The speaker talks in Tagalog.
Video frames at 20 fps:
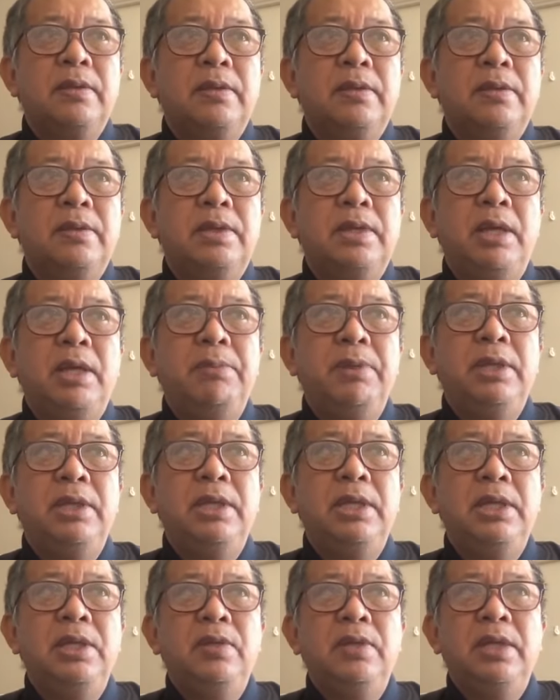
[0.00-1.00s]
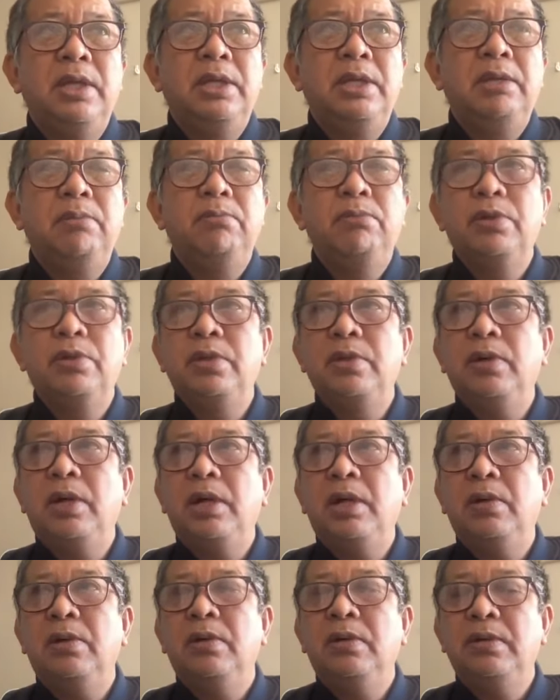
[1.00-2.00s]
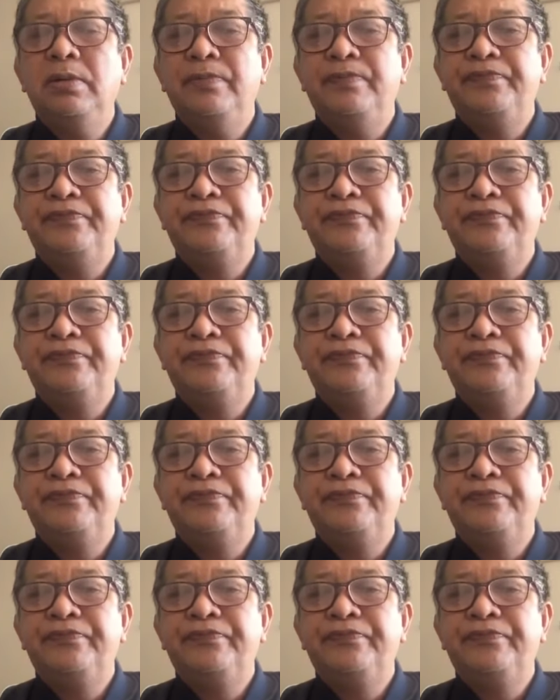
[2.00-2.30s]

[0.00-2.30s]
Sinasabi ninyo na demonyo ako,